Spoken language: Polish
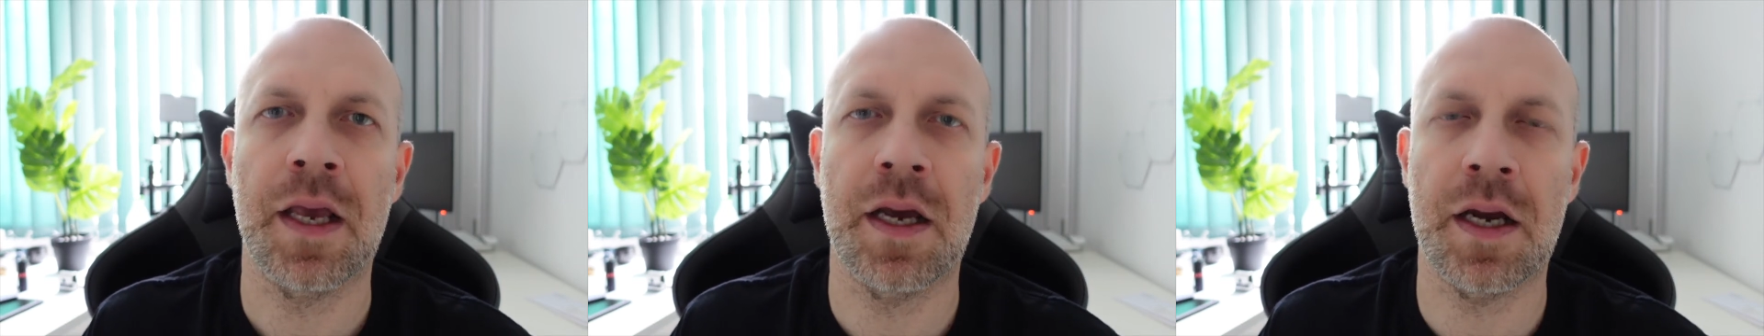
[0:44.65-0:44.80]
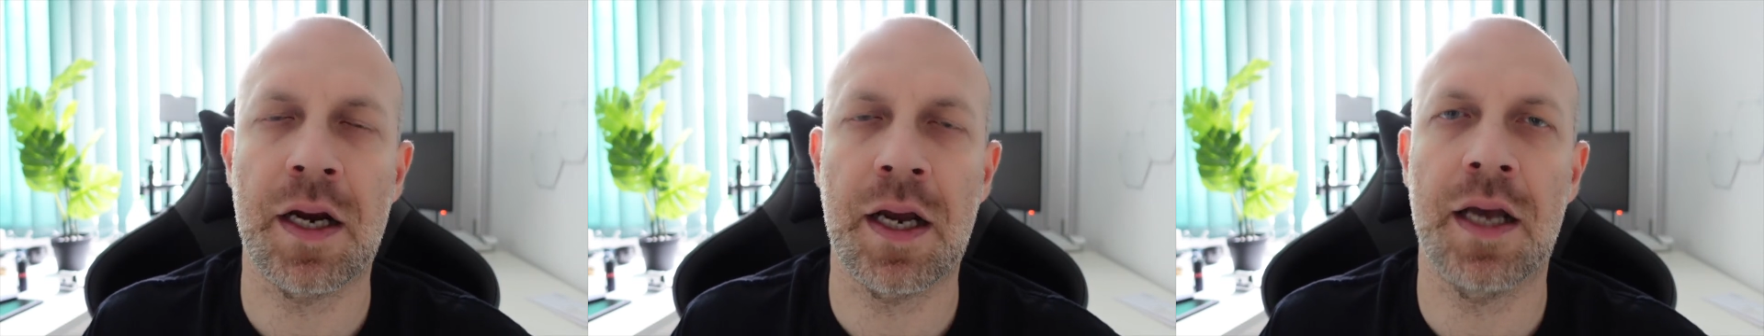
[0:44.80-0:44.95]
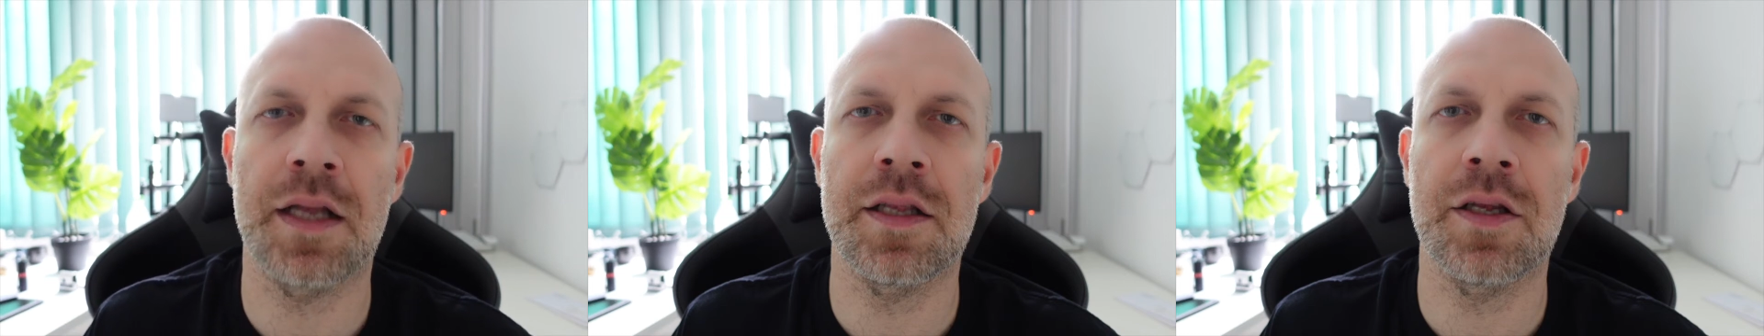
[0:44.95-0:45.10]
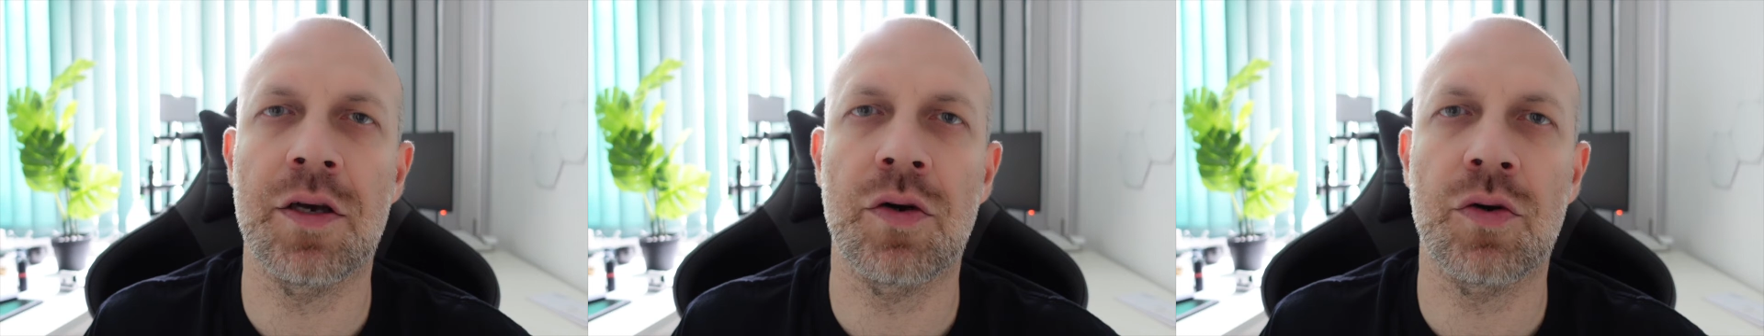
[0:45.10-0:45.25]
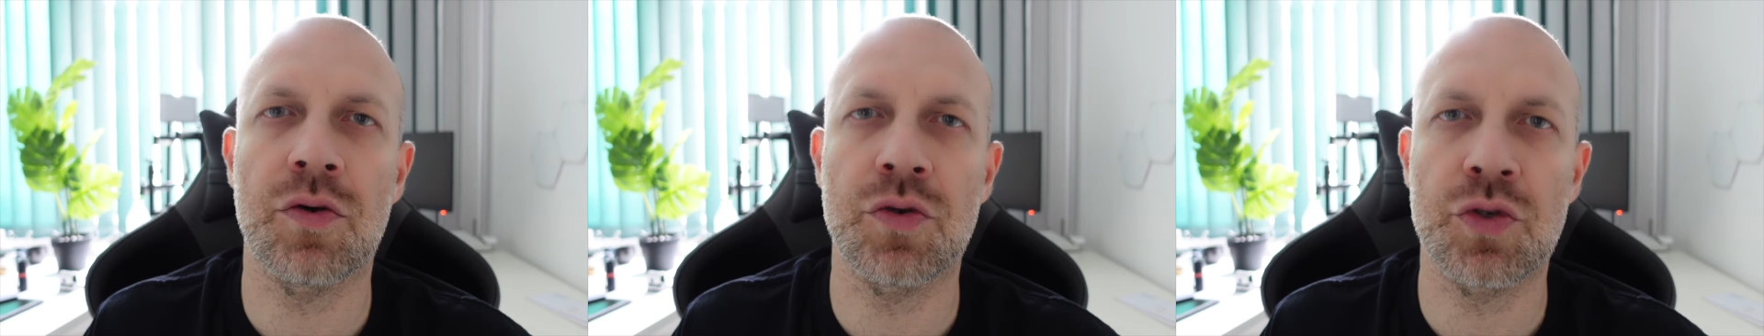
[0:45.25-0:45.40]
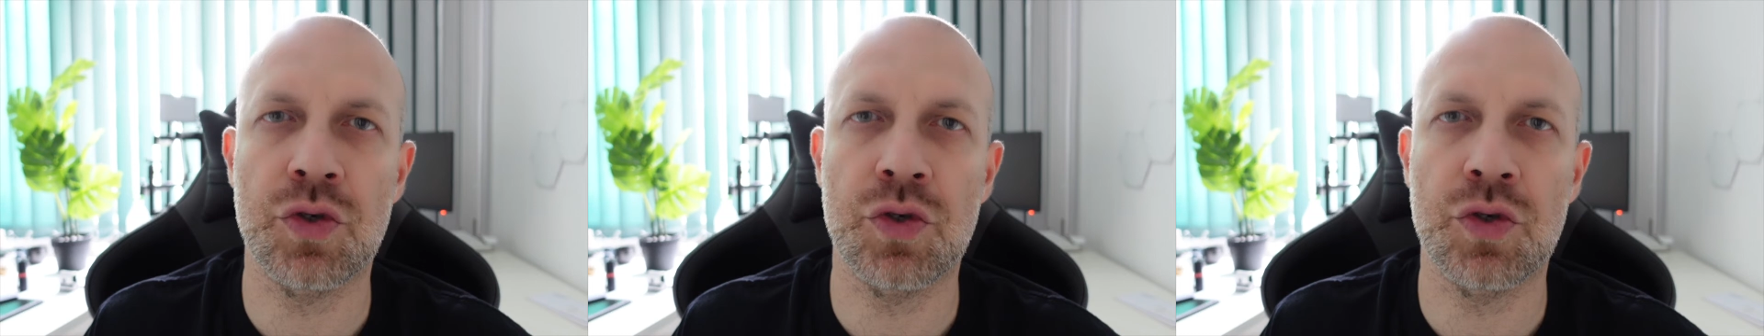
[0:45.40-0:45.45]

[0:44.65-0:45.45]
rano o